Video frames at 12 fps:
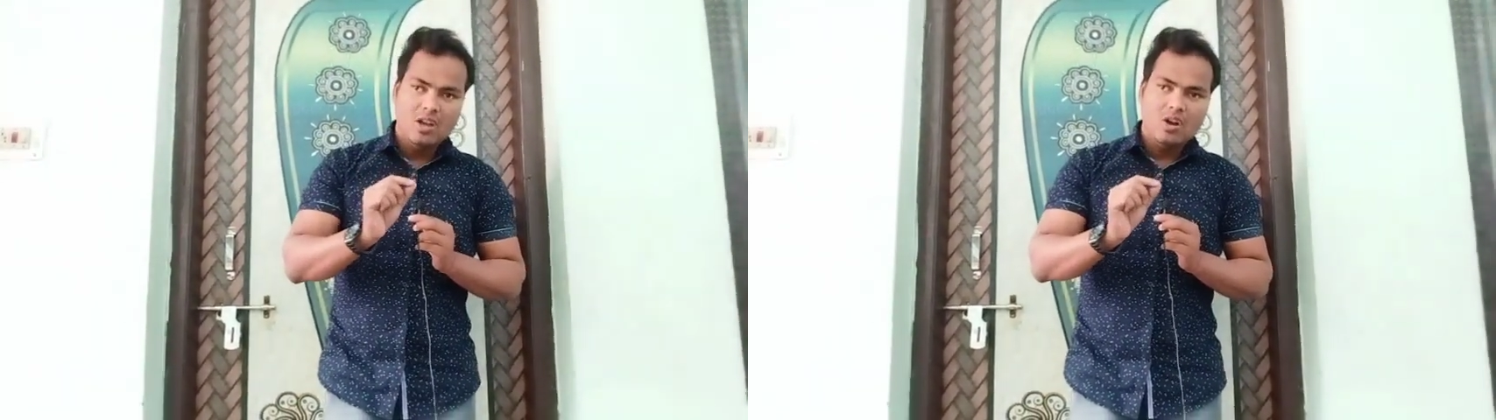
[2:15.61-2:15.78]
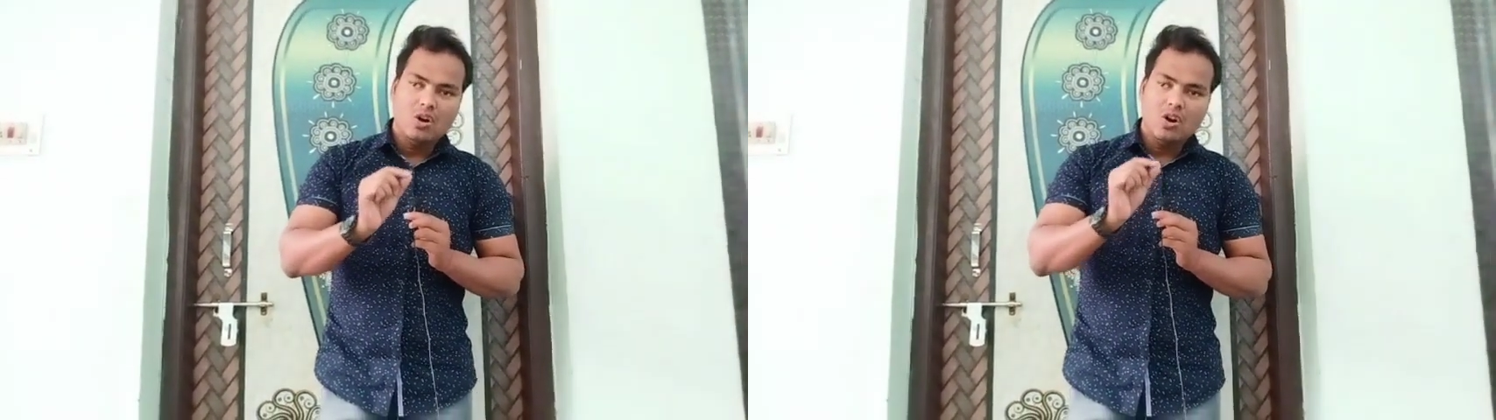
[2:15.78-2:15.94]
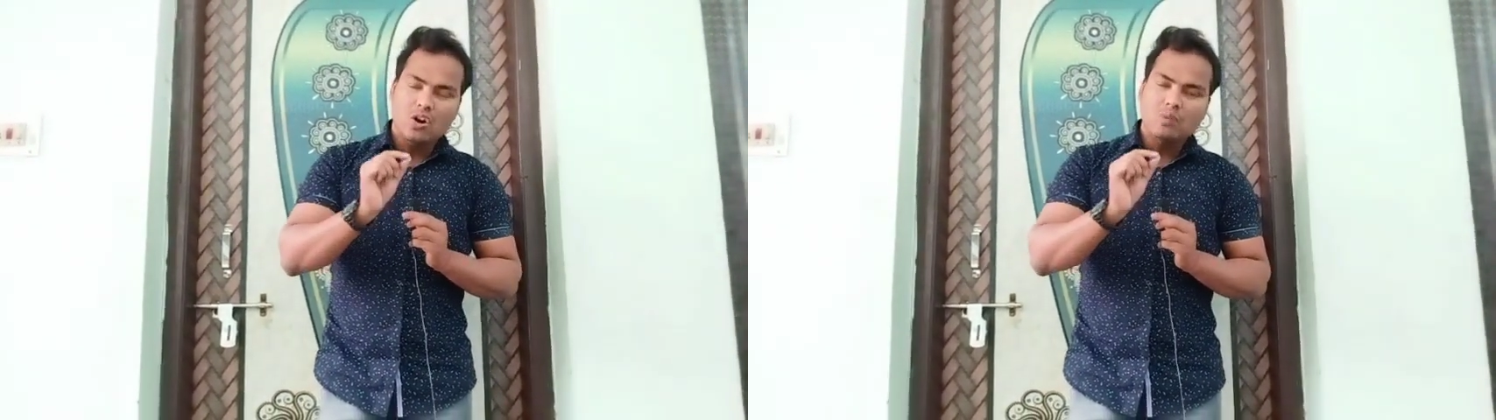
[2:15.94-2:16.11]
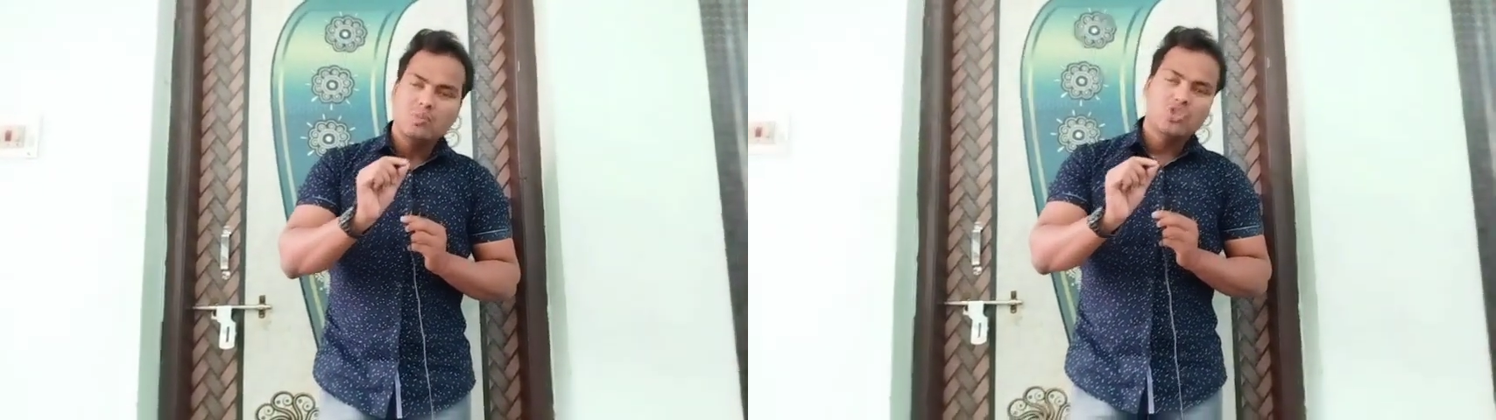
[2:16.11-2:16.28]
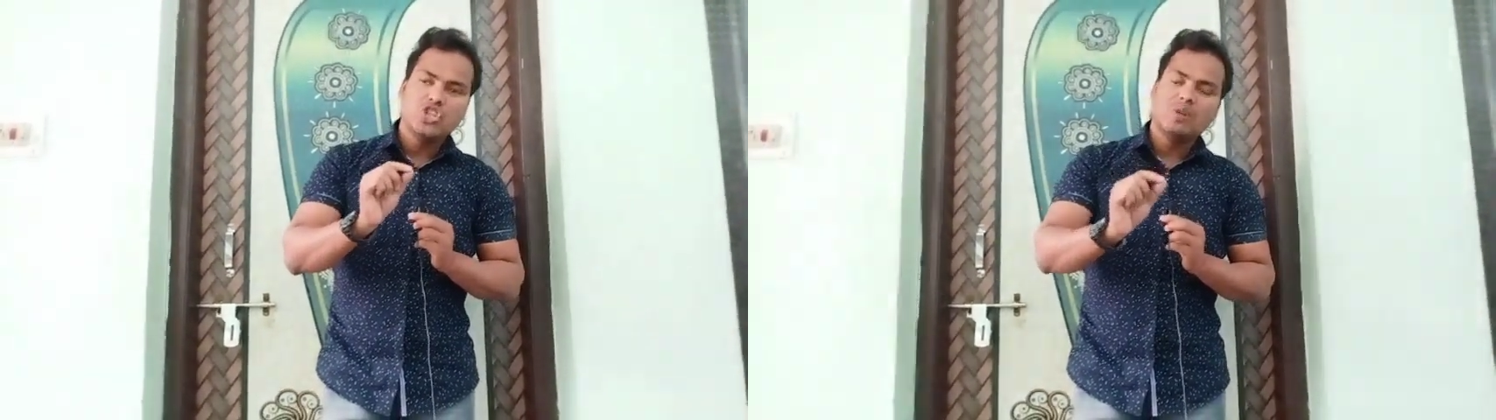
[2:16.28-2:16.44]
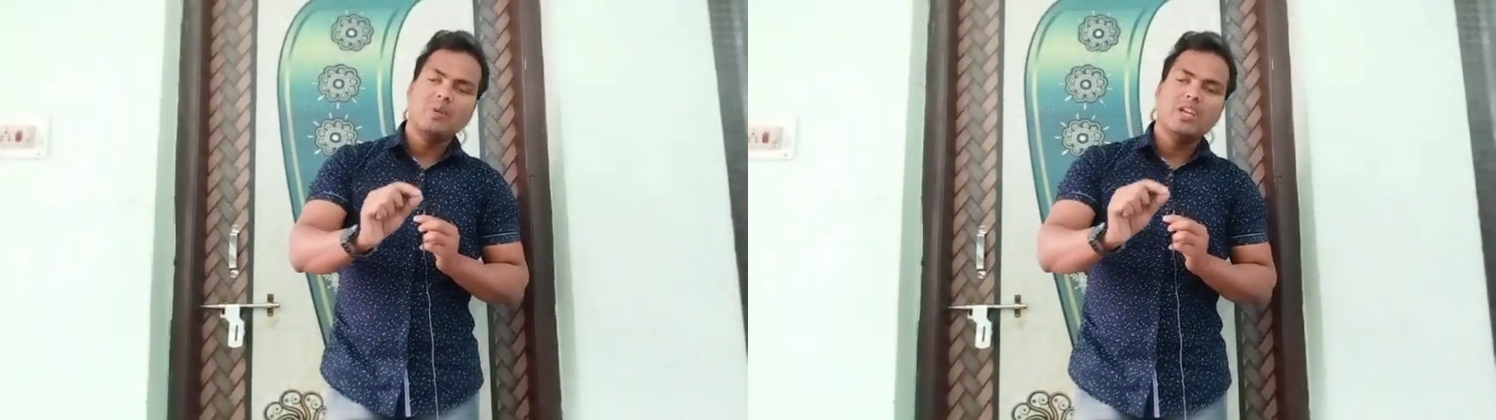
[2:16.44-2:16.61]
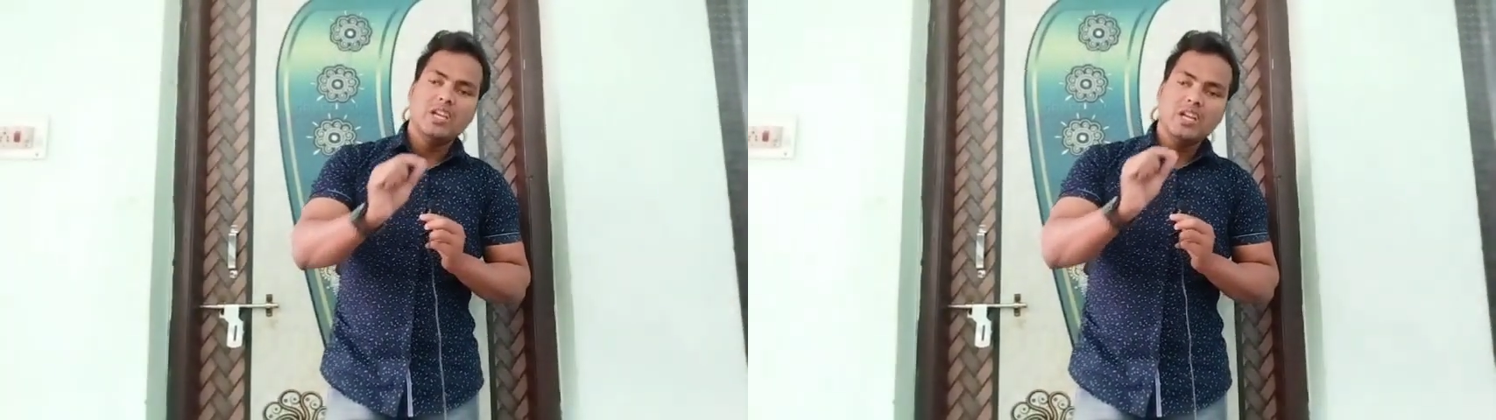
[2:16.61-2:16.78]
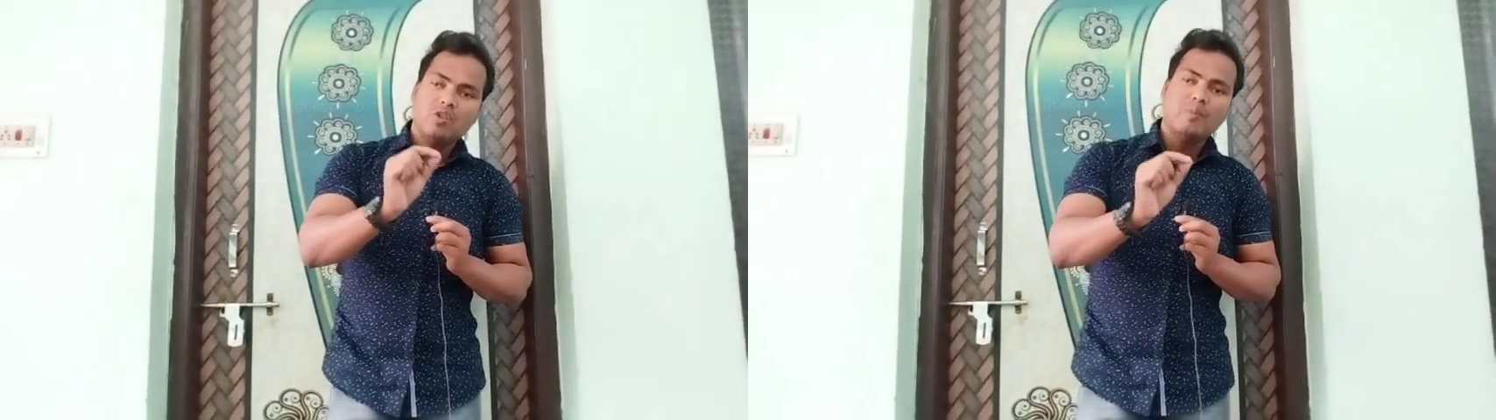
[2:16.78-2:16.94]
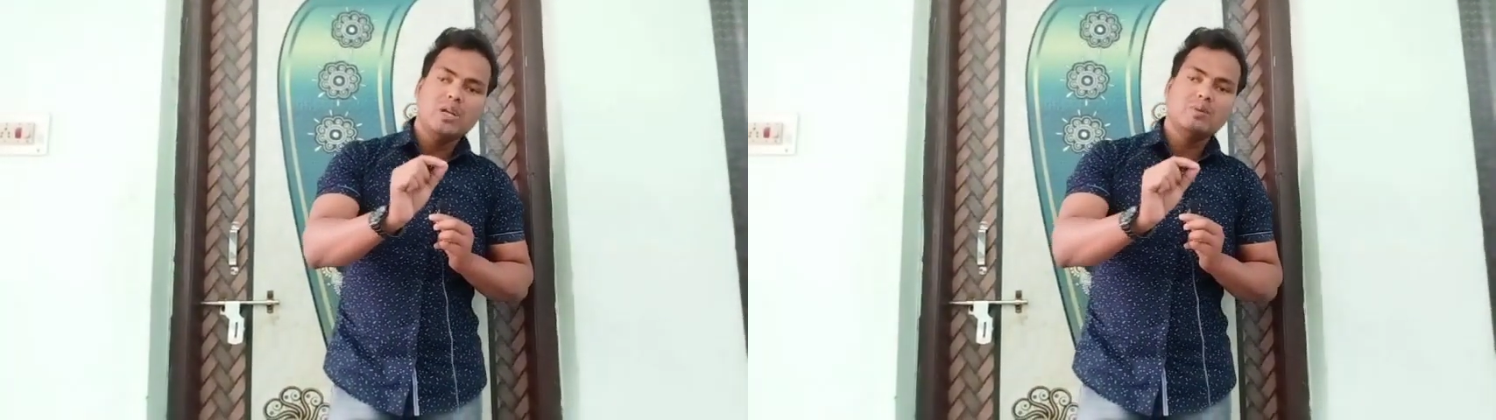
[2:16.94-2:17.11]
और हर बच्चे को मैं ये
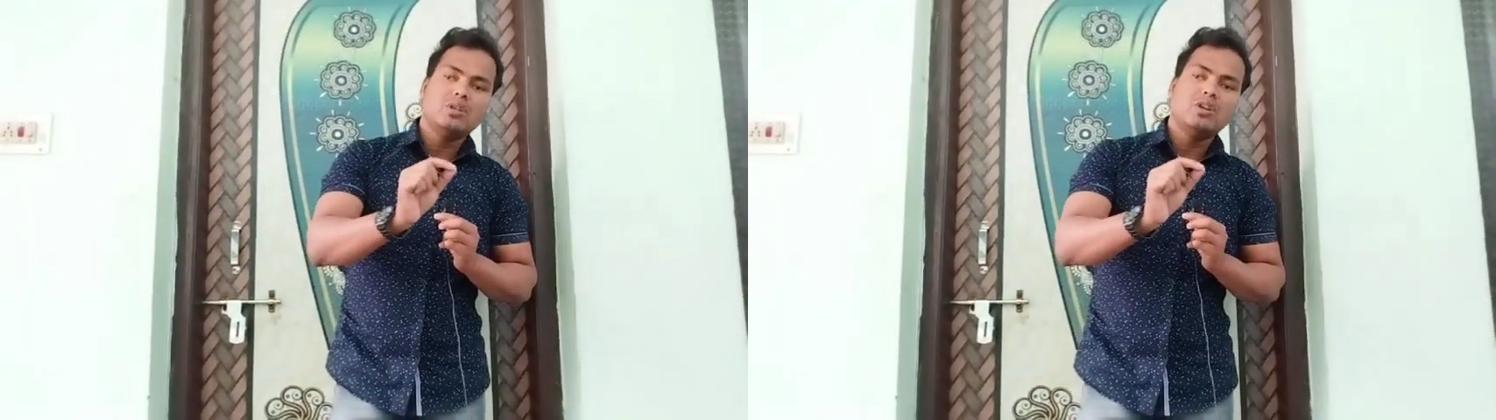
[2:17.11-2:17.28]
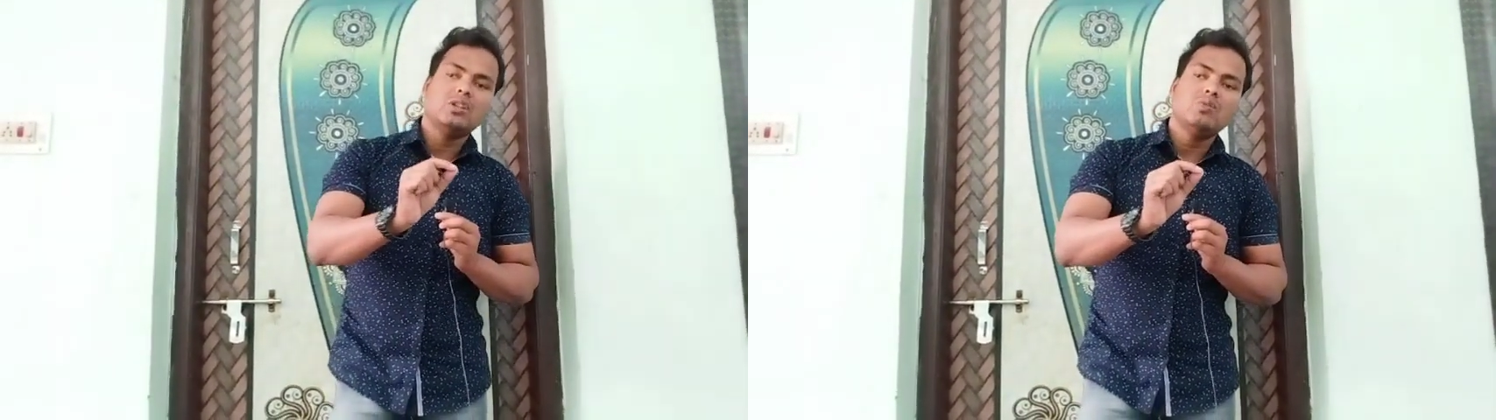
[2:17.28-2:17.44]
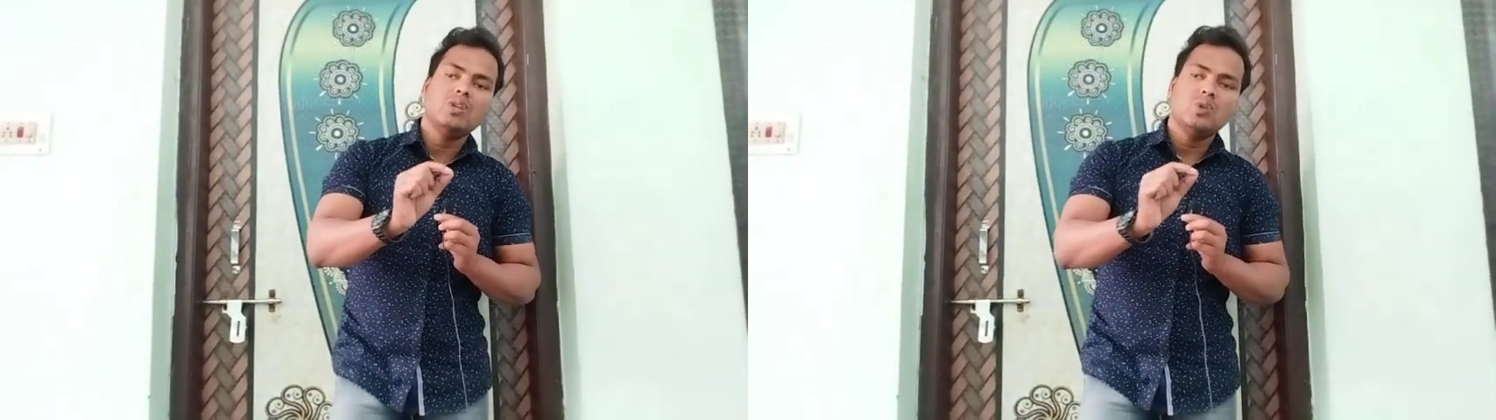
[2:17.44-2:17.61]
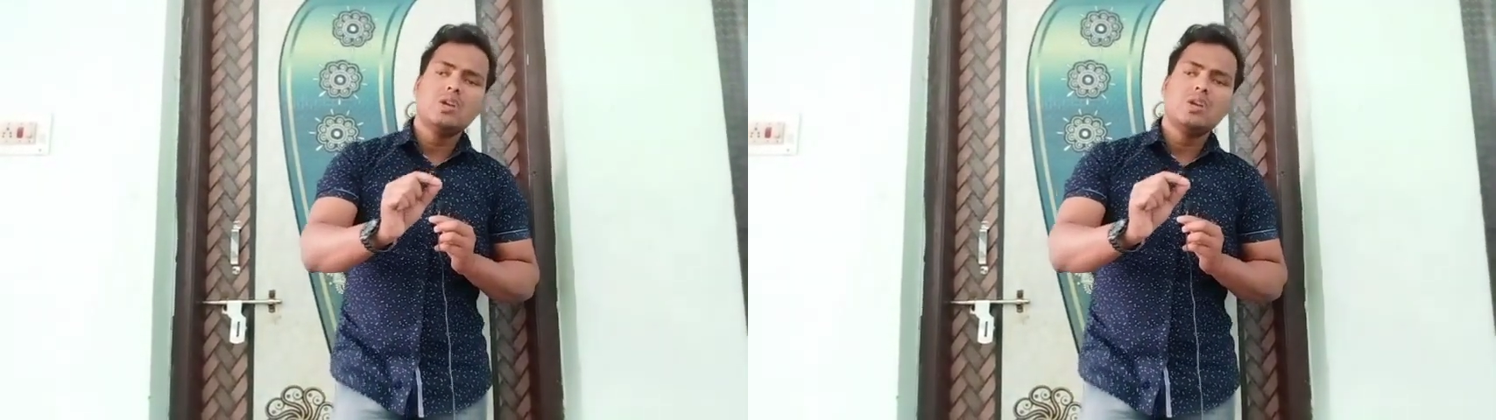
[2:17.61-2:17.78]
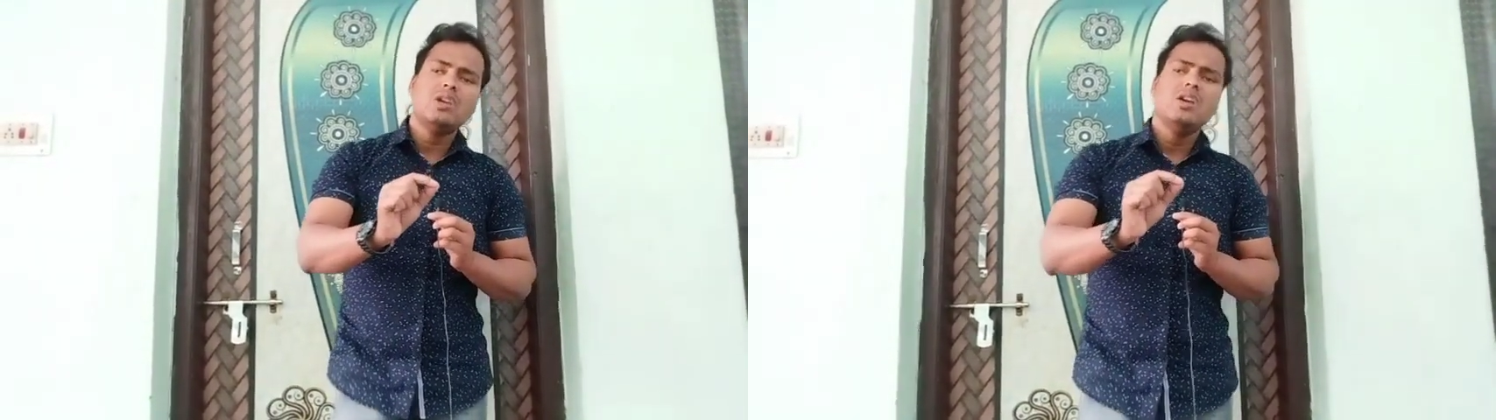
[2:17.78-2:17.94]
कमिटमेंट करता हूँ क्योंकि